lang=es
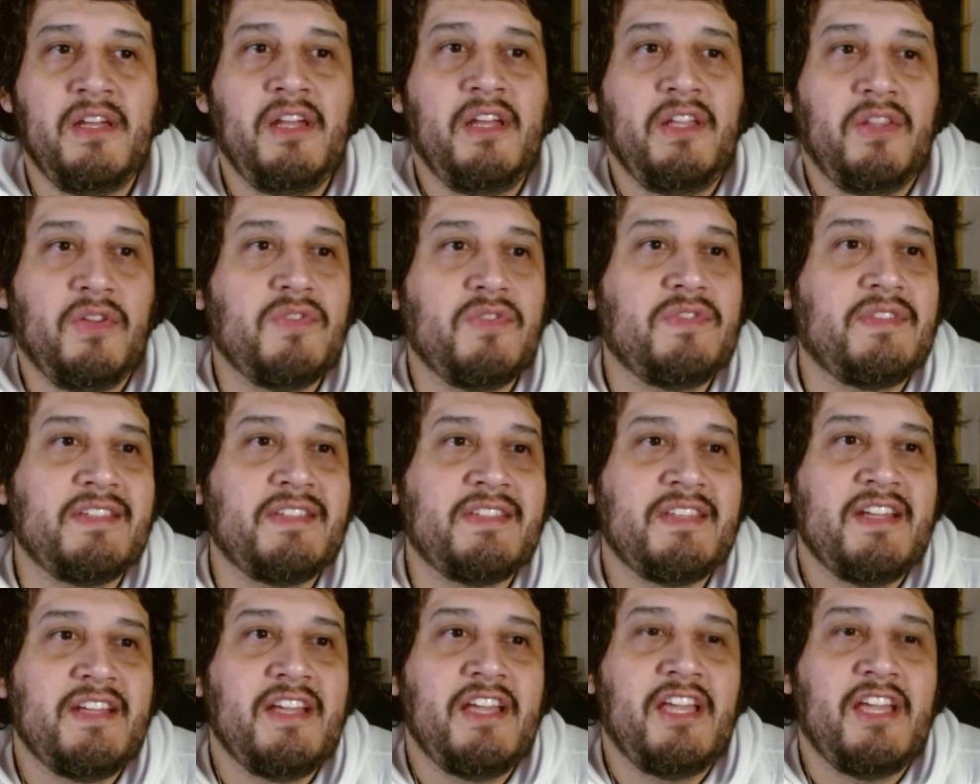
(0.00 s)

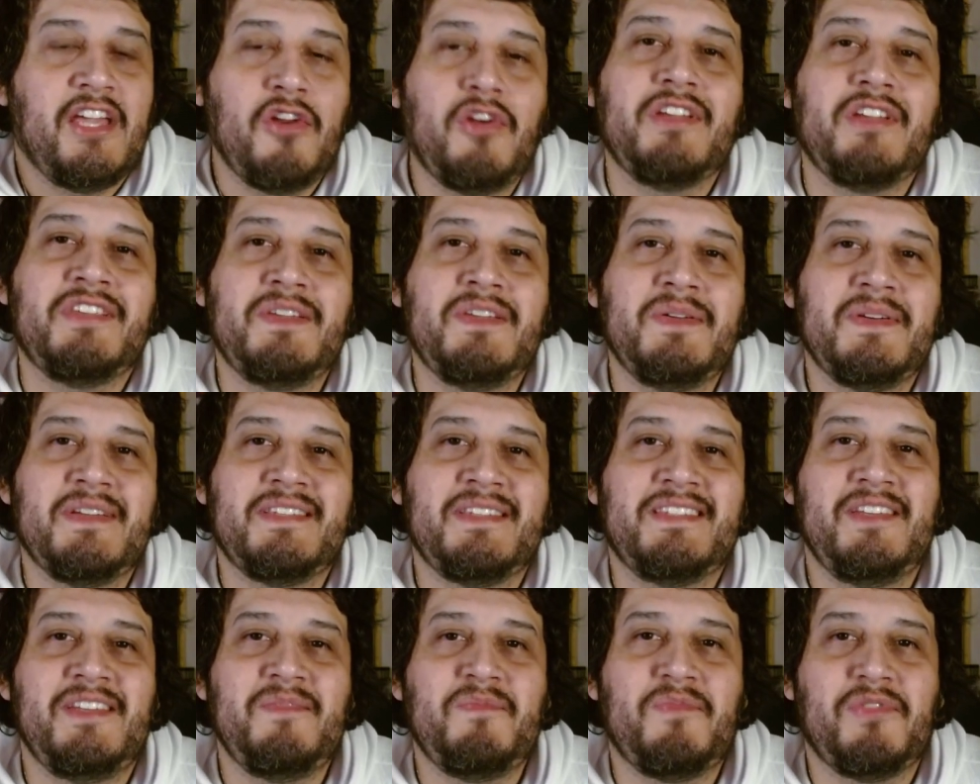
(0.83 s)
Entonces, creo que sí va a
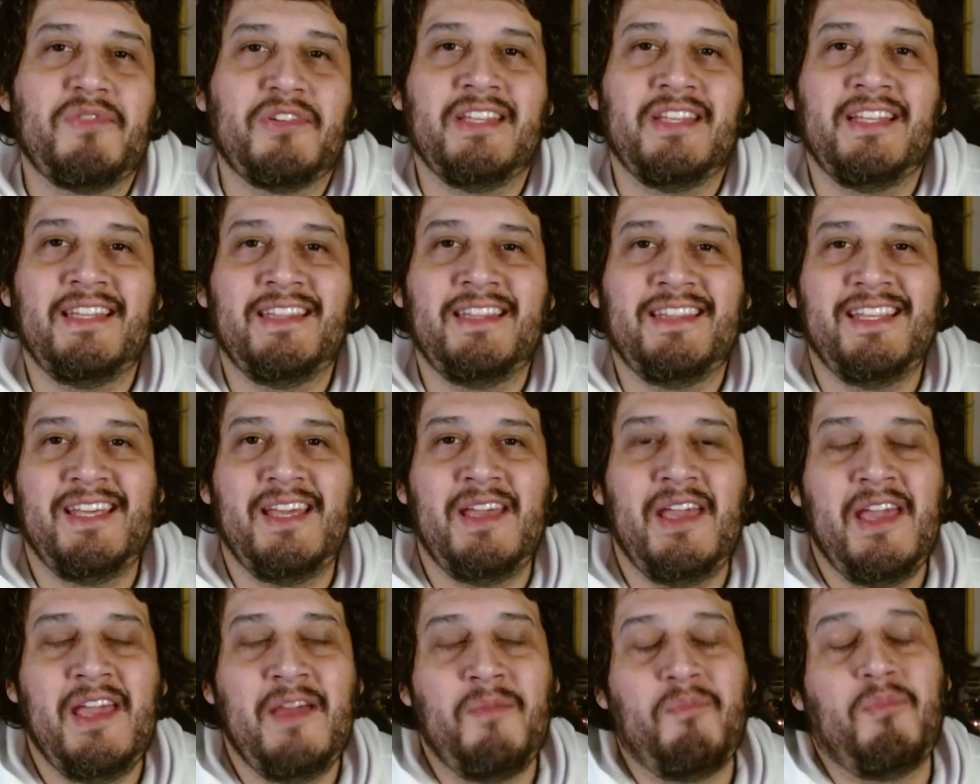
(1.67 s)
ser
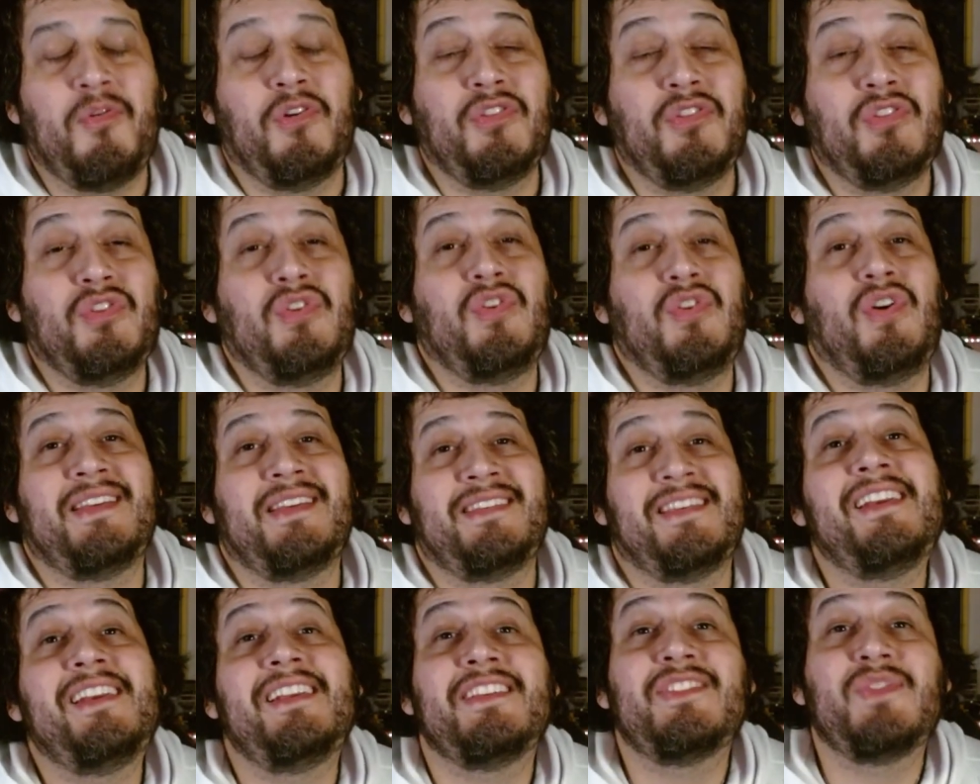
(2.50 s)
importante eh, pronto
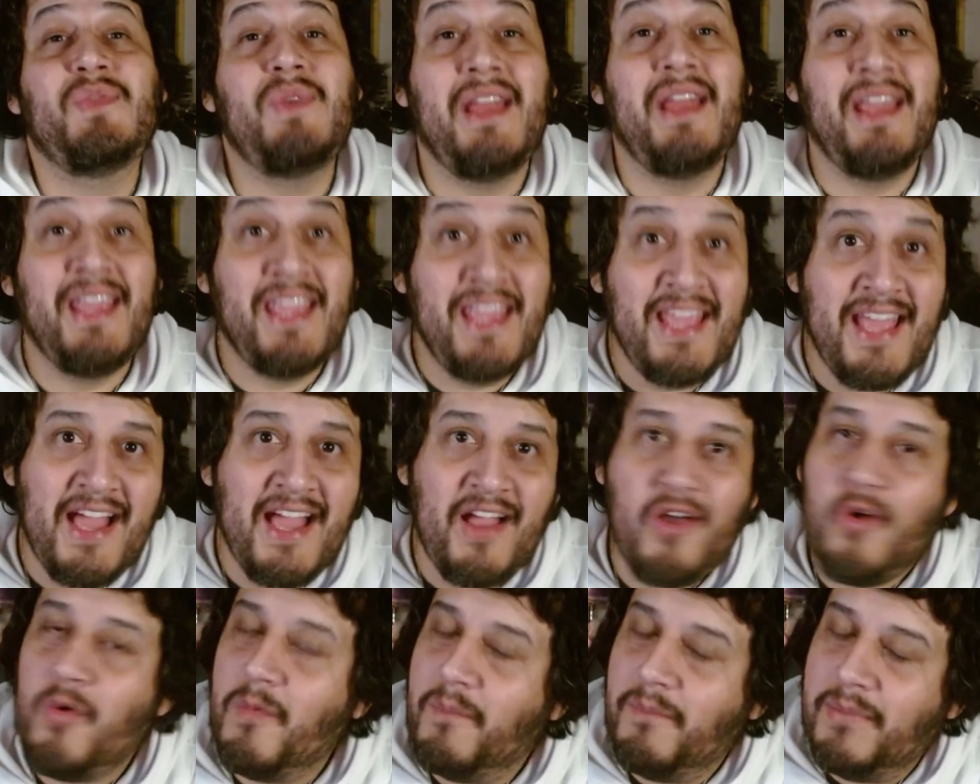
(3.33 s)
hacerles una
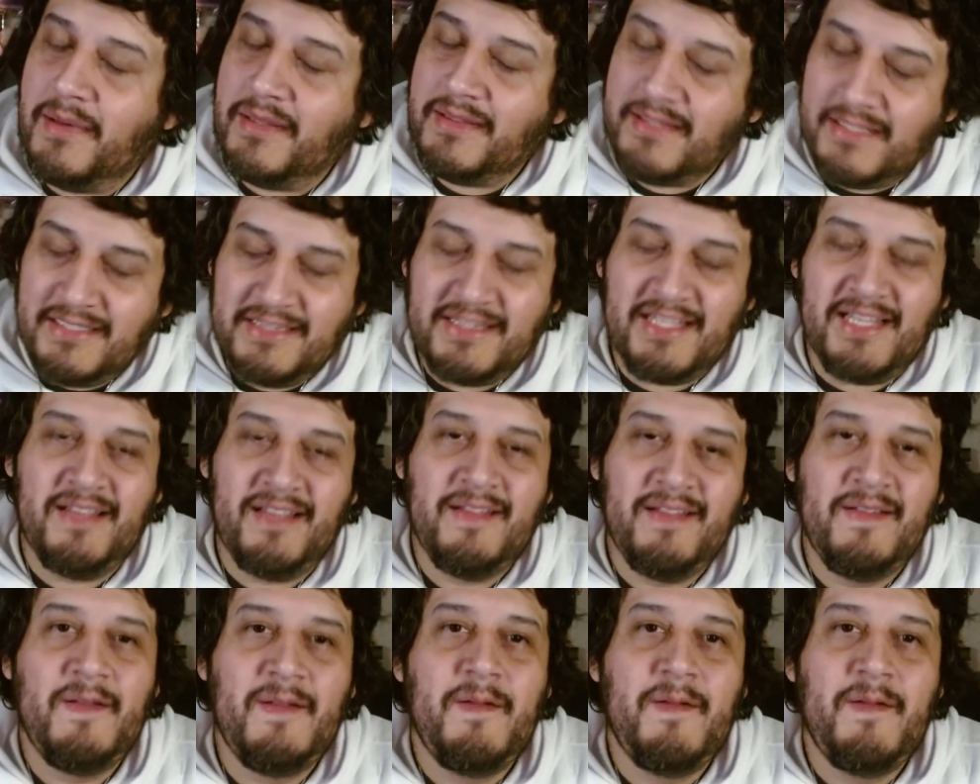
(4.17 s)
guía completita